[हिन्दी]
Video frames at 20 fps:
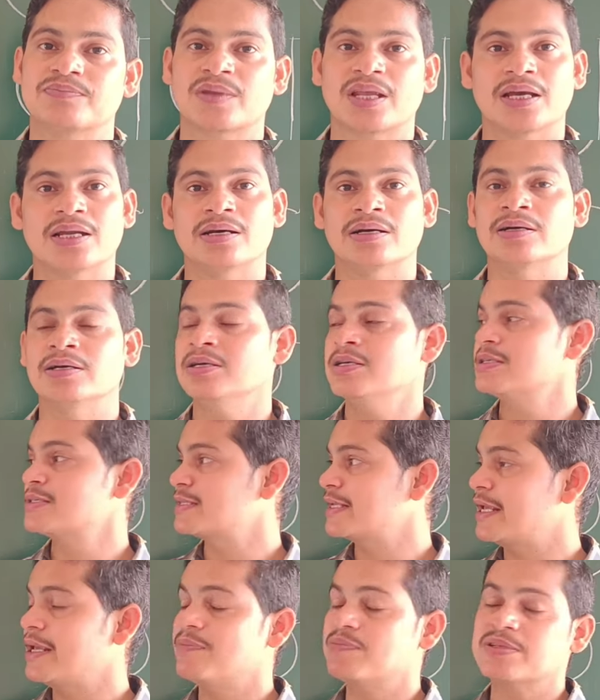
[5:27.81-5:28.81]
है ना
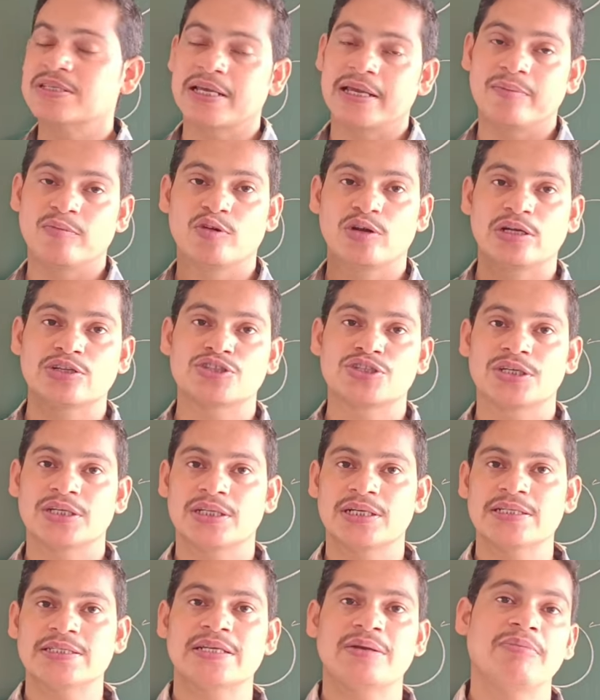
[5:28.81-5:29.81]
सेप सेम होना चाहिए
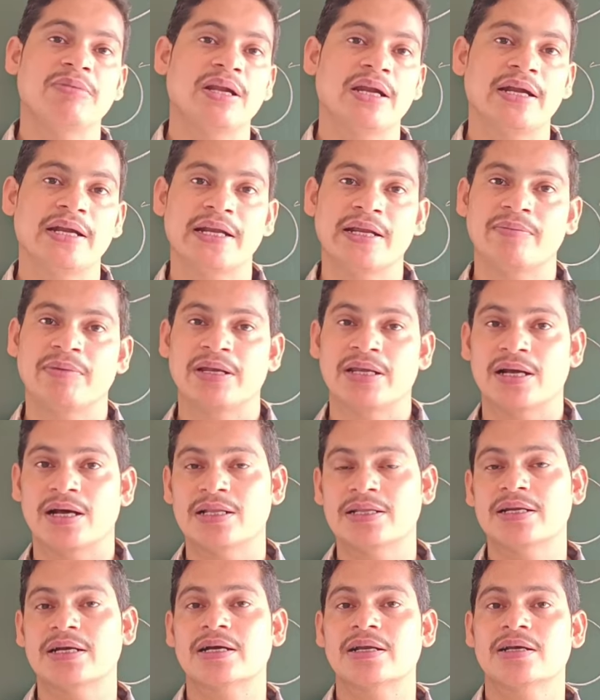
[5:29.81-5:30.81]
था सिमिलरिटी में
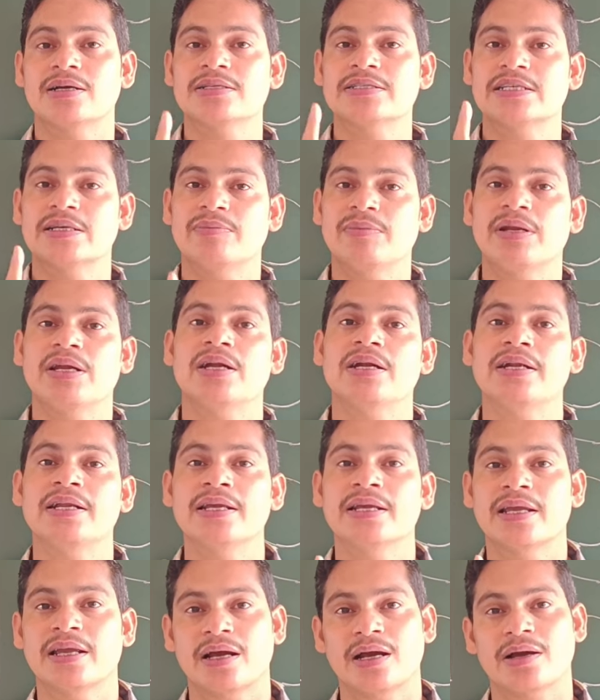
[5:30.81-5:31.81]
याद रखना सिमिलरिटी
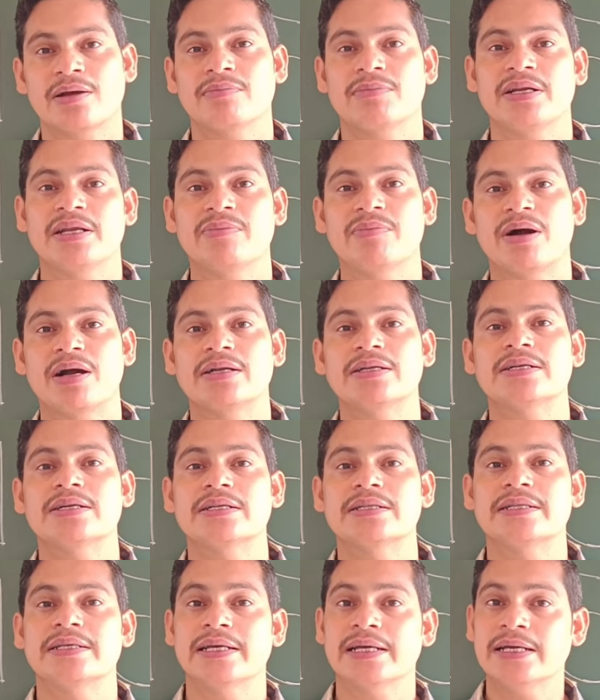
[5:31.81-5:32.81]
क्या डिमांड
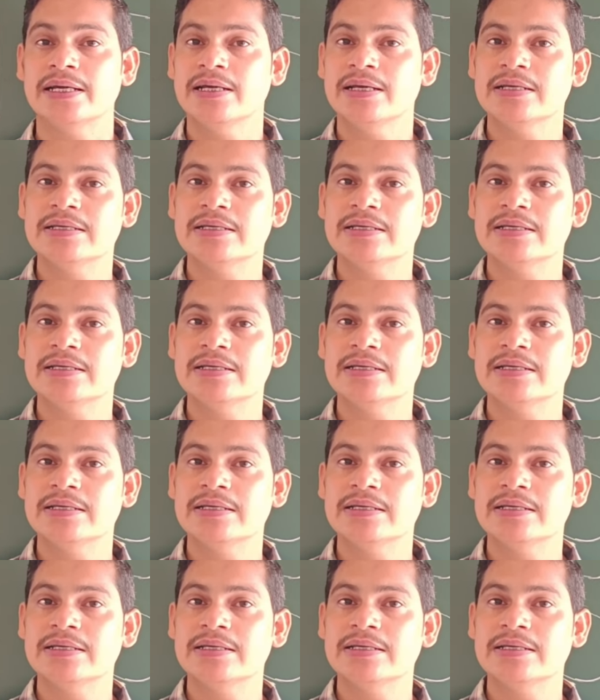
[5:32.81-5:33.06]
करती है